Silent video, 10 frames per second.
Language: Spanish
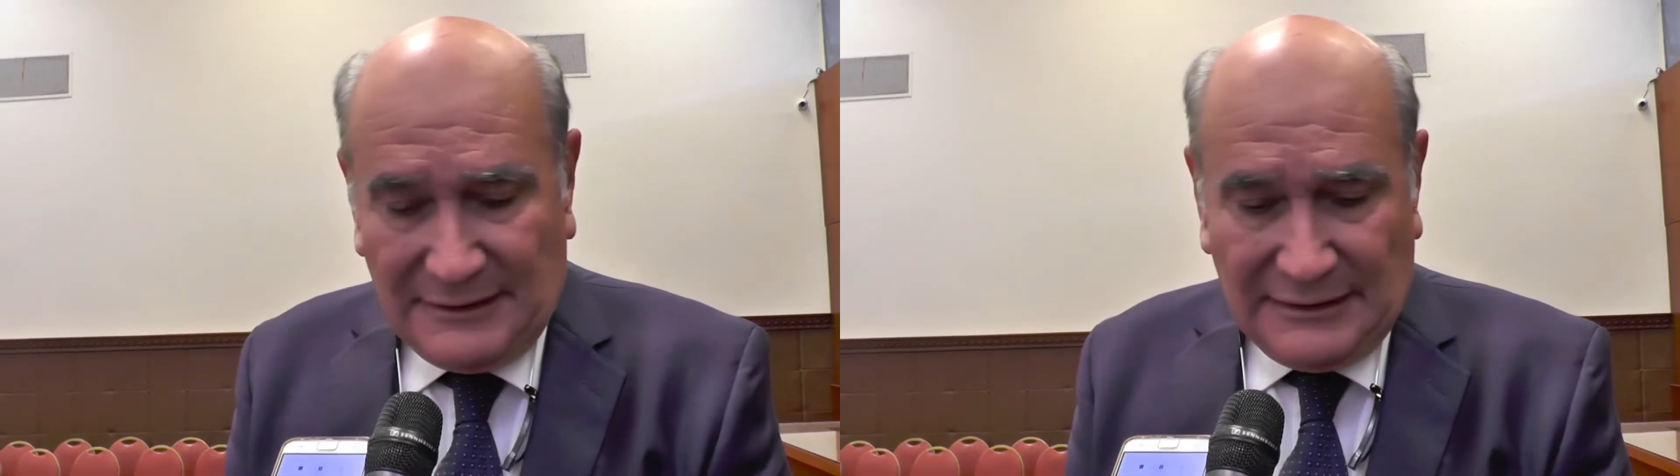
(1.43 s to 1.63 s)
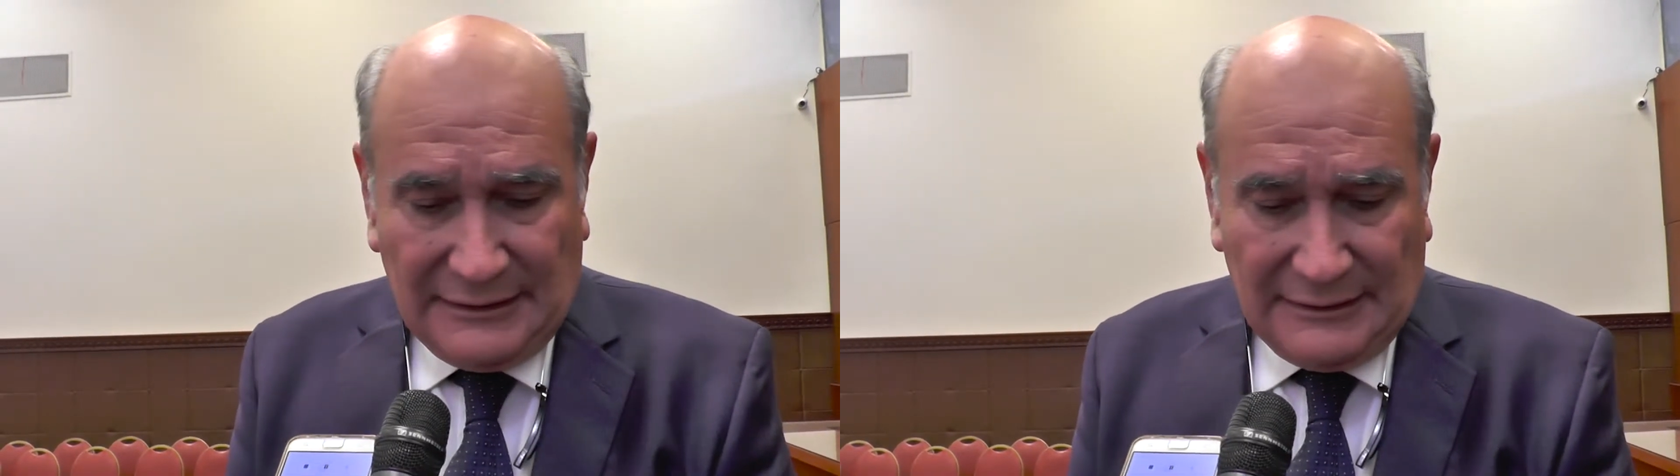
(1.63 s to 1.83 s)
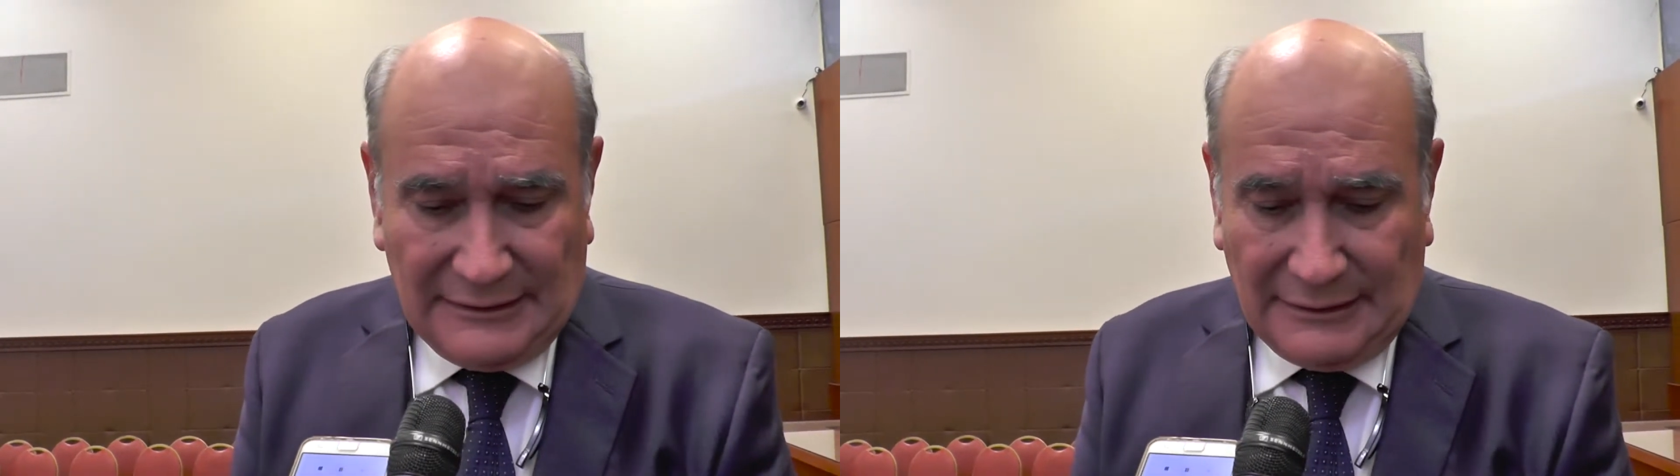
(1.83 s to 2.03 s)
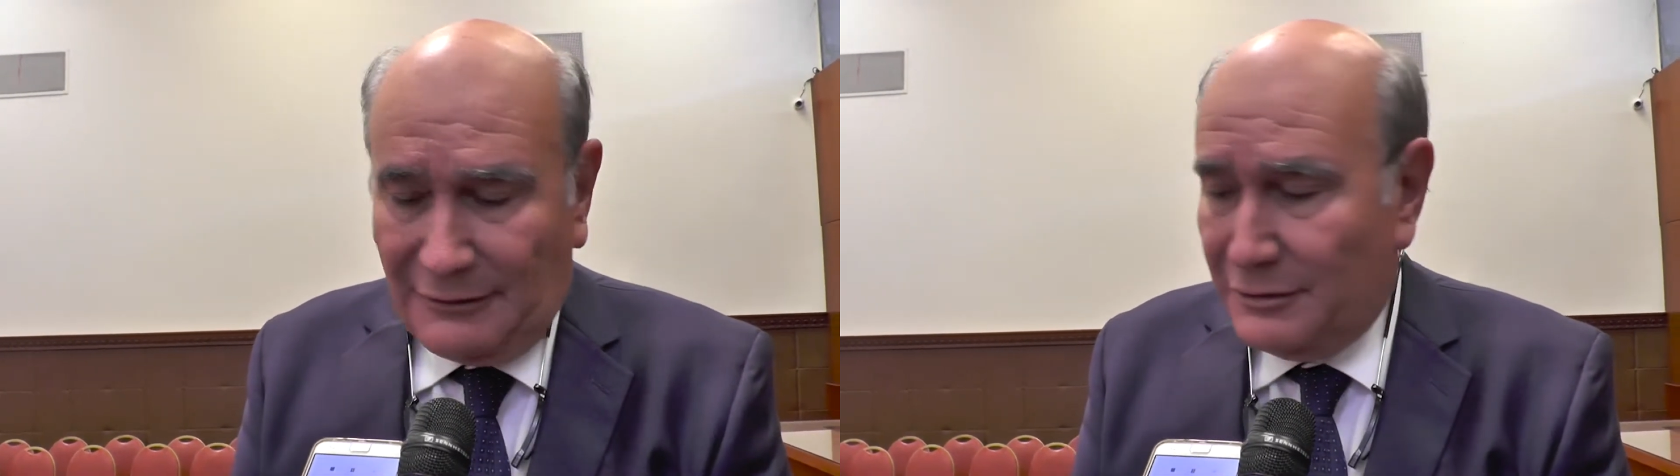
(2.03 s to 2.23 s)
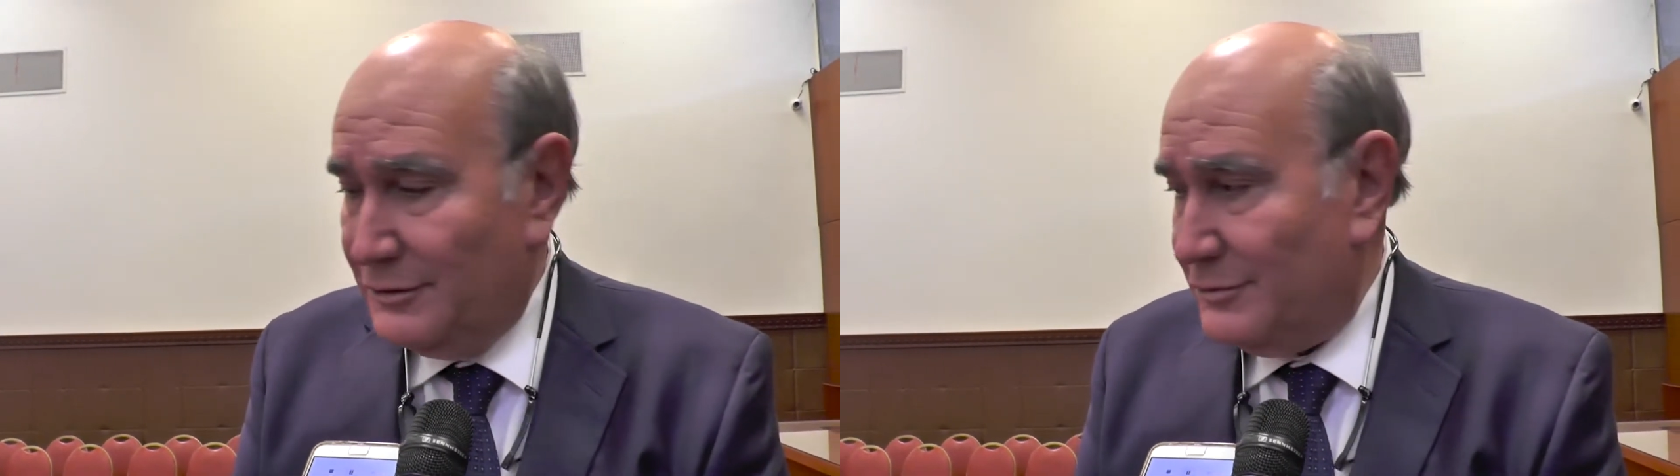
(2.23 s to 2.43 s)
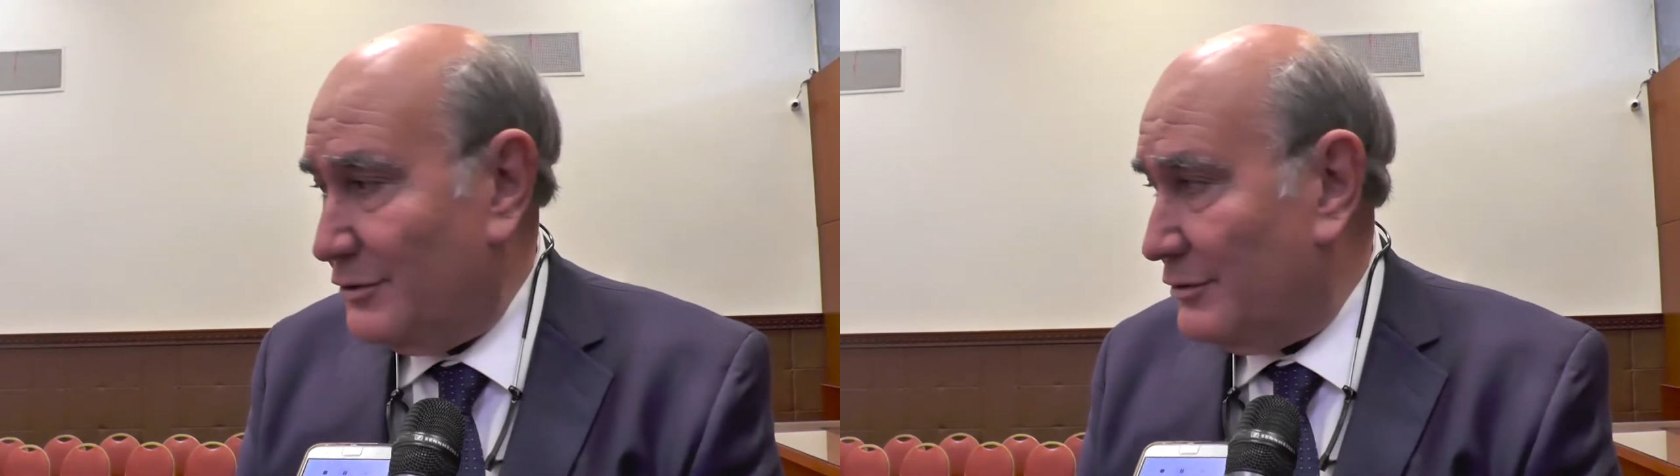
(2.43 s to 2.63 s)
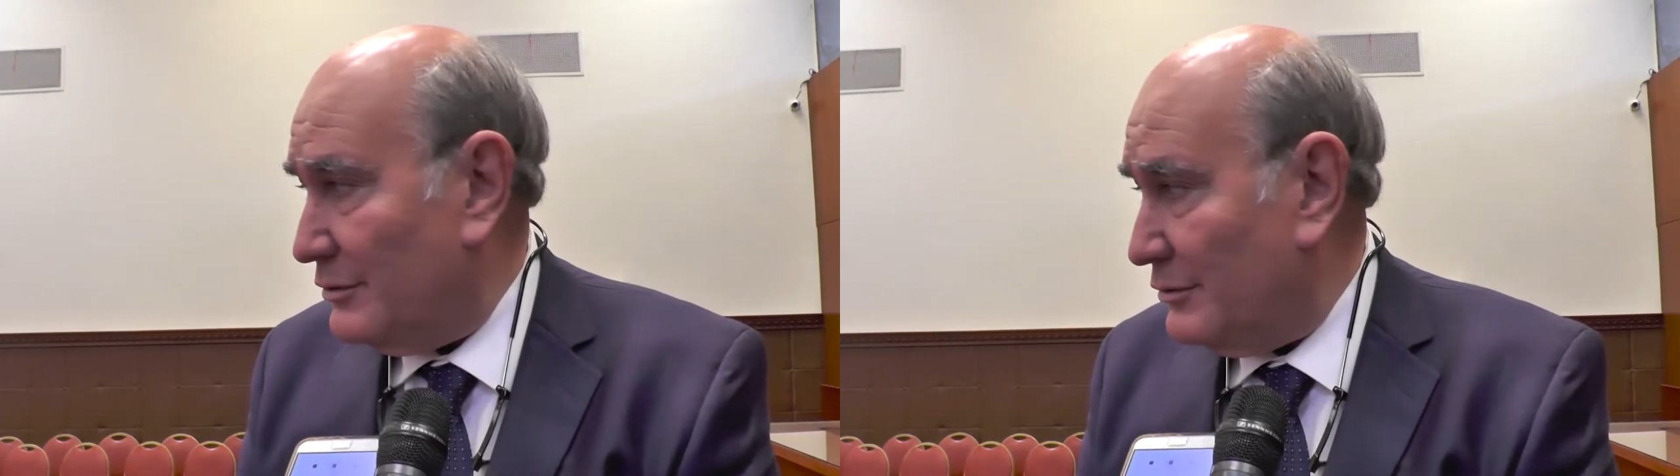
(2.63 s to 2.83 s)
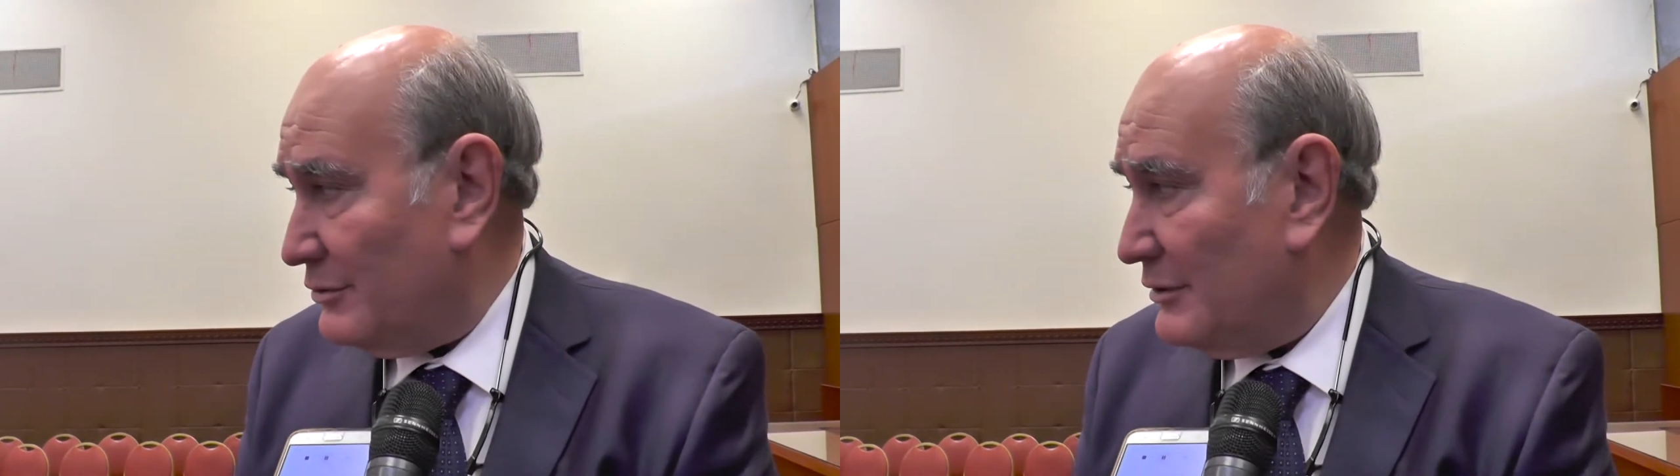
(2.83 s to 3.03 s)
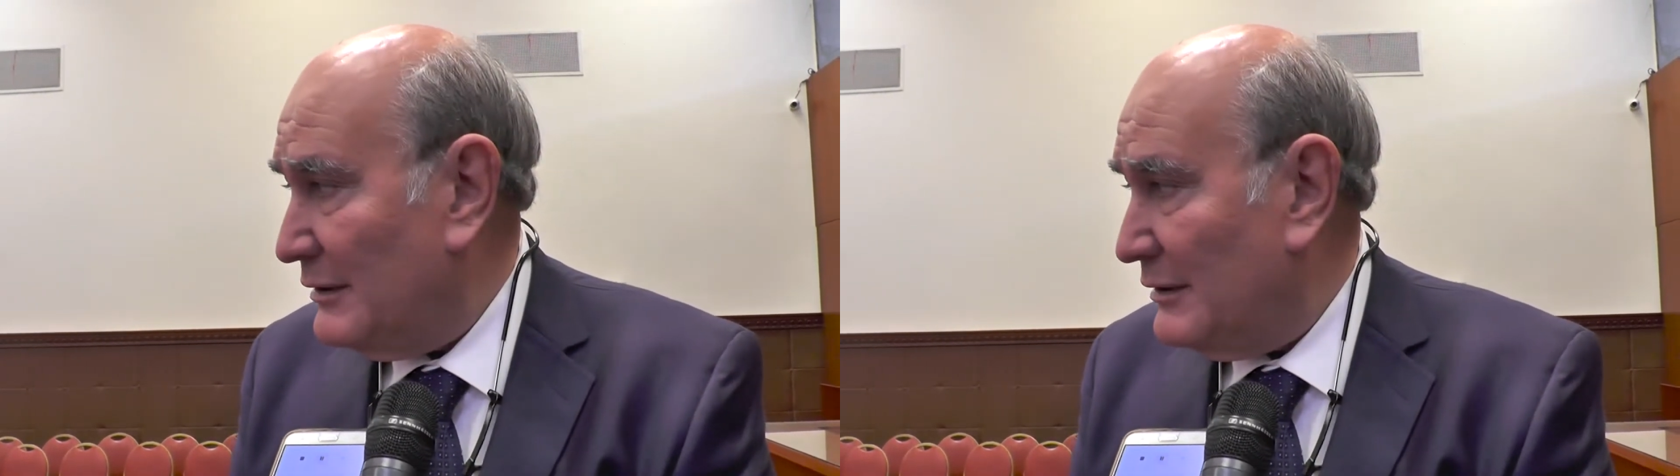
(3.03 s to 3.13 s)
de trabajo de todos los